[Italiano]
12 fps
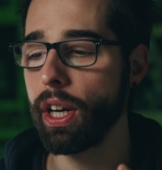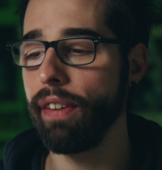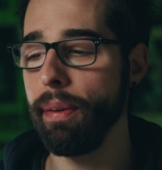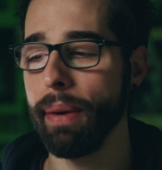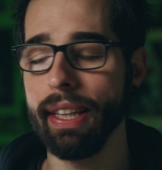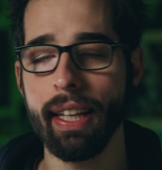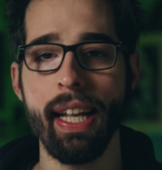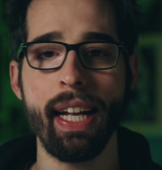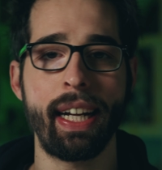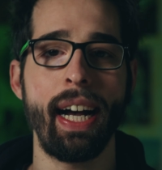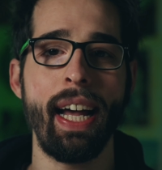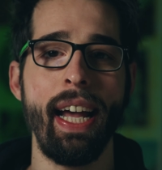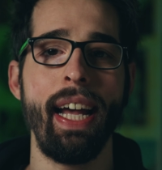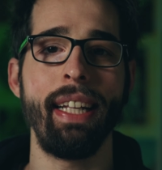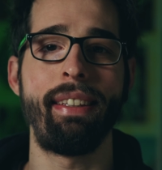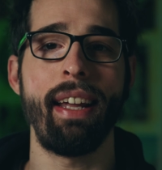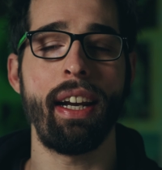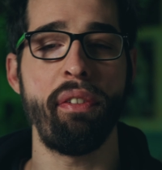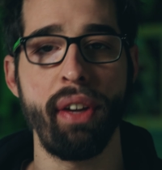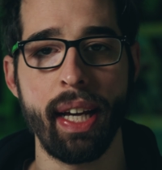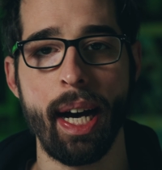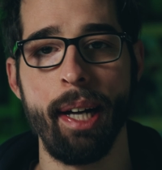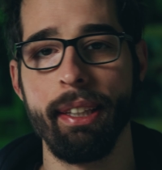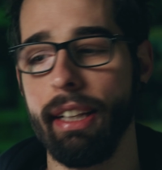che vi manda Neca è
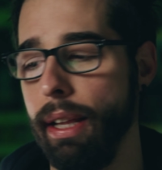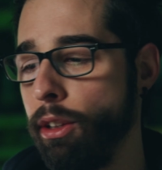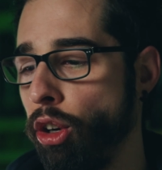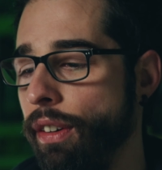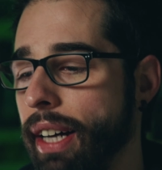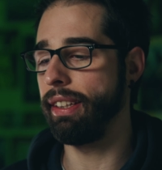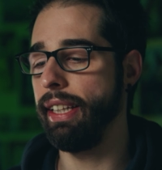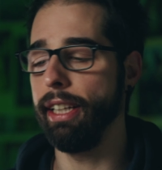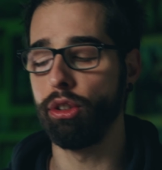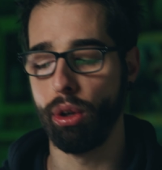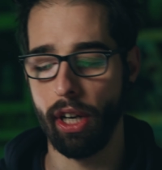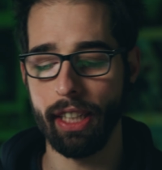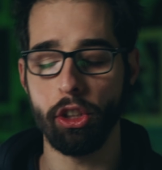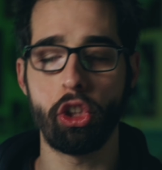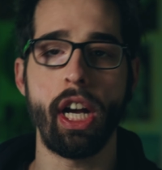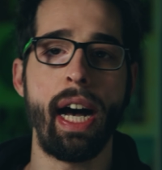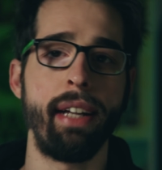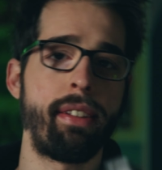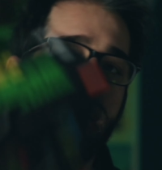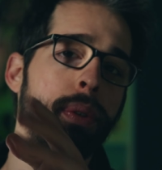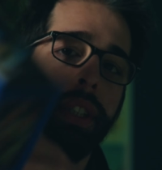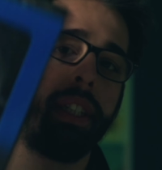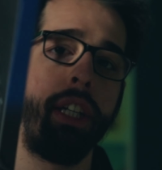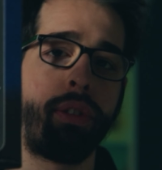terrificante. Le trovate dentro lanciate.
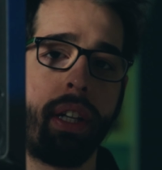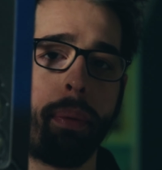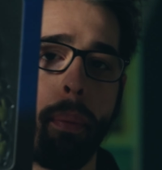Queste le trovate